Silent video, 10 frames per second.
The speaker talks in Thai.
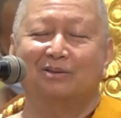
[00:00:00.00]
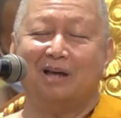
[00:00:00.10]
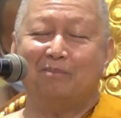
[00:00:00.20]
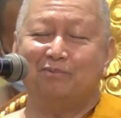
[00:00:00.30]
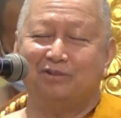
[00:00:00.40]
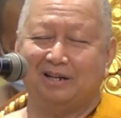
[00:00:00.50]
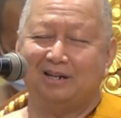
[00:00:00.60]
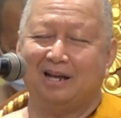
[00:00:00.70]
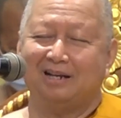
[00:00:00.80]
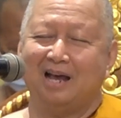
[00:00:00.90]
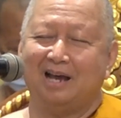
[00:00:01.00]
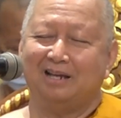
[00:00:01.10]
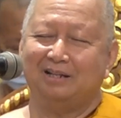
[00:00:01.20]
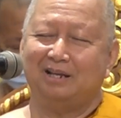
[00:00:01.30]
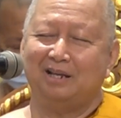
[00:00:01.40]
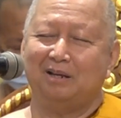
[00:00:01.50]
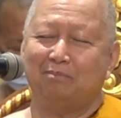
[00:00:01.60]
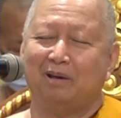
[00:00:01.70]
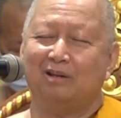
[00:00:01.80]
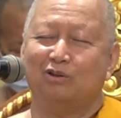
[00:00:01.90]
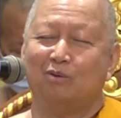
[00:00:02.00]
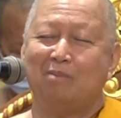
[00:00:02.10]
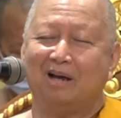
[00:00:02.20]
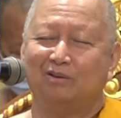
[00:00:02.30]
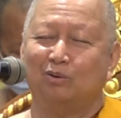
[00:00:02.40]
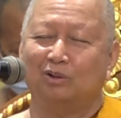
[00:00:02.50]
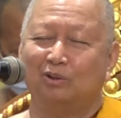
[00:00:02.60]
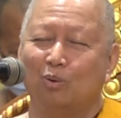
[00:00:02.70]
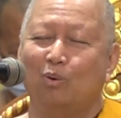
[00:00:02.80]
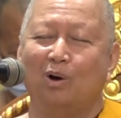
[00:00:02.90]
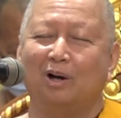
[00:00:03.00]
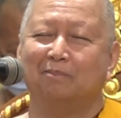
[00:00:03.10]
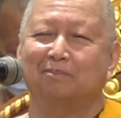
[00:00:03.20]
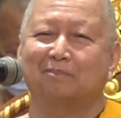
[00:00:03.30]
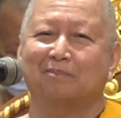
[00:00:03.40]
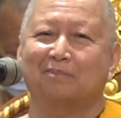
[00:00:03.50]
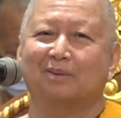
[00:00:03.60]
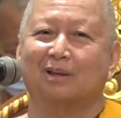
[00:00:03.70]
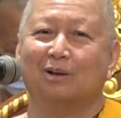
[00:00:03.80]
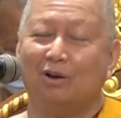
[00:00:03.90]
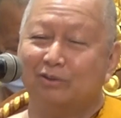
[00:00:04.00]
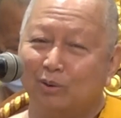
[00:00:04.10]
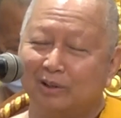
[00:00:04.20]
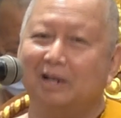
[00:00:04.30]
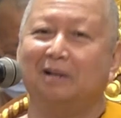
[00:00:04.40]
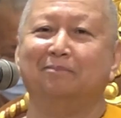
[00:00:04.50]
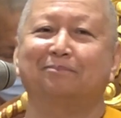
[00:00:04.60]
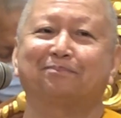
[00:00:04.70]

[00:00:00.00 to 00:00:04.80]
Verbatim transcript: ทรัพย์สินอันใดที่เป็นสมบัติส่วนตัวก็ส่วนหนึ่ง